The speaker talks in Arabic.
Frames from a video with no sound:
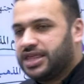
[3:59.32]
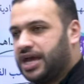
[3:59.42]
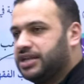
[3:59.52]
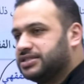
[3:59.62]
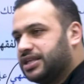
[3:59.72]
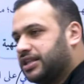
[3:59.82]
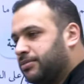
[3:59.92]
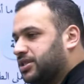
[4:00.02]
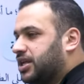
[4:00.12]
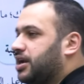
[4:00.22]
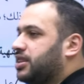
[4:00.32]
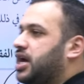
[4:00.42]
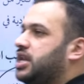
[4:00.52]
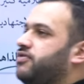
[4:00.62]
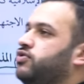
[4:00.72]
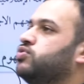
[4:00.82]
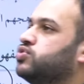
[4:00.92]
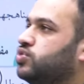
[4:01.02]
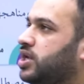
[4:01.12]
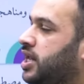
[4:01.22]
ثاني استخدم طريق ثانيه في
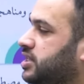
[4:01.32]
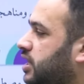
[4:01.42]
الوصول الى